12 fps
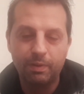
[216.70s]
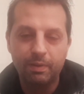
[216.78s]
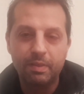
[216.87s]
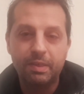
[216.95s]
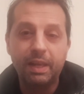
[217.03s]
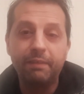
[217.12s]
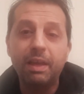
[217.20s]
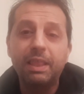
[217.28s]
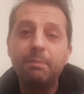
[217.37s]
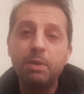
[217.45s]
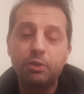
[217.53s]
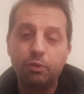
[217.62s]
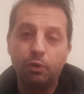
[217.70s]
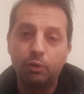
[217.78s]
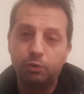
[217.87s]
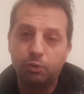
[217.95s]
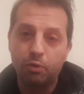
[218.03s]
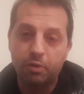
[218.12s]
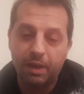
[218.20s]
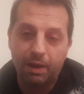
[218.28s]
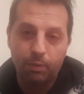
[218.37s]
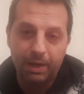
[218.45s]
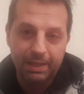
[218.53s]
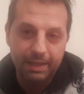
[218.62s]
Scrivetemi sotto se a
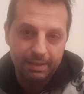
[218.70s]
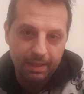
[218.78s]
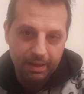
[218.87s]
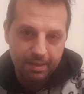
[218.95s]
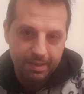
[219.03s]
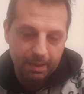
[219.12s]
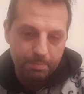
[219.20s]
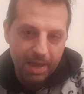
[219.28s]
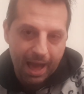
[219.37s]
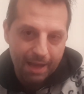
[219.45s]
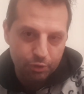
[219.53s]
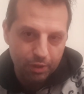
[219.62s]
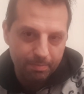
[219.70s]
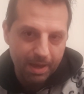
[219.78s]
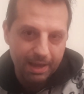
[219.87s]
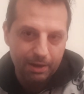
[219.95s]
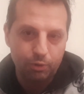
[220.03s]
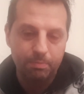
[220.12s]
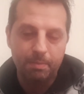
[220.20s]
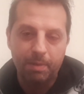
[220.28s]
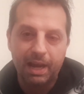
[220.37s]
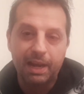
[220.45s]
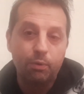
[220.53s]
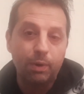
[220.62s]
qualche interista piace Bergomi,
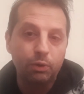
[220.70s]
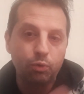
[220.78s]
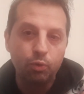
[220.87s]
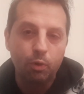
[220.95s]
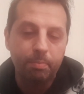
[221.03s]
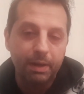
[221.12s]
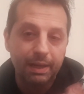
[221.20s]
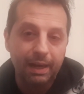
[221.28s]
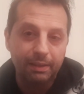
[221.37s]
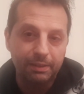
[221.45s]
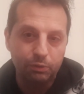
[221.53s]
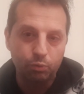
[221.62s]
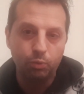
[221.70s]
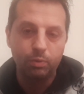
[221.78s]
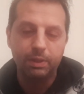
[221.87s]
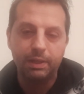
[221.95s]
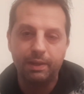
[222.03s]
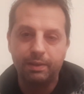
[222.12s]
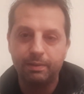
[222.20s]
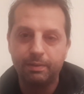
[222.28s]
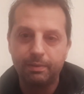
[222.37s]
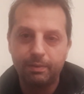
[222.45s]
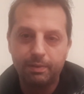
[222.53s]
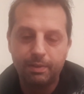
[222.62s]
magari qualcuno per gratitudine.
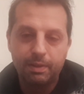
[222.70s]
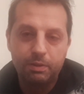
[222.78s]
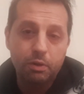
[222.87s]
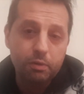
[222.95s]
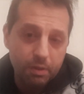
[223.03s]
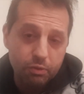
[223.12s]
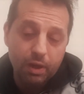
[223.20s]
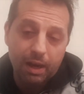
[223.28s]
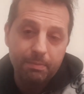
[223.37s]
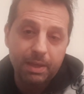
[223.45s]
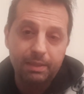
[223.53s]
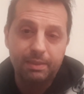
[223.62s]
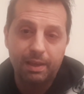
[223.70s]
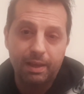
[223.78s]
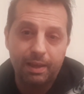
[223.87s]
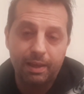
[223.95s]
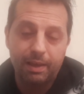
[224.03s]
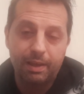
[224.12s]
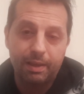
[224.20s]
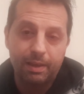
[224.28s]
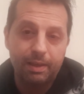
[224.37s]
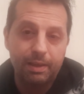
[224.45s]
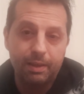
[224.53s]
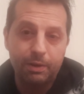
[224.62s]
Io
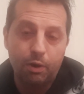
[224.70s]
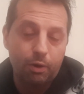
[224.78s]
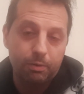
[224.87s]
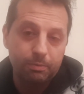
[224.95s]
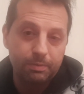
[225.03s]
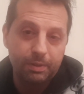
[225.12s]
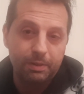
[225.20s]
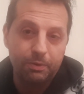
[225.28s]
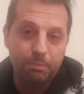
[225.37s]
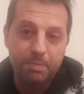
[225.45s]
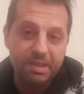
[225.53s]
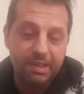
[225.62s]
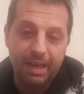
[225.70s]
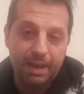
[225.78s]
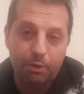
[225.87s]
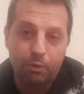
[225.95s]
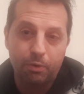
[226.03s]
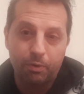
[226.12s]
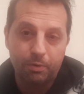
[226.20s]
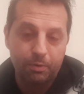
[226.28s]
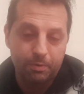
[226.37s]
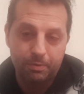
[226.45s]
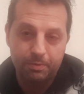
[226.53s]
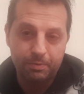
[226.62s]
sinceramente no, eh, non mi
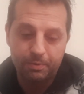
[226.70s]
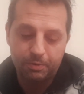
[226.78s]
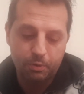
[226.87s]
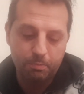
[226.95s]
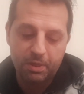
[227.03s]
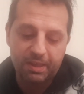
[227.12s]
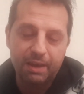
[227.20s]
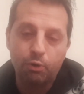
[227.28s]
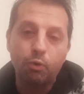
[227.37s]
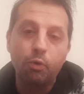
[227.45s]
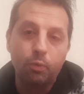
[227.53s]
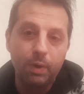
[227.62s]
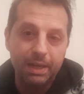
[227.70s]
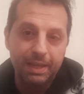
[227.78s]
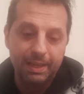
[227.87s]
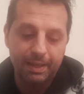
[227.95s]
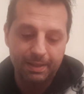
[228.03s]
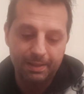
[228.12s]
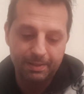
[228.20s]
schiero, non mi schiero con quelli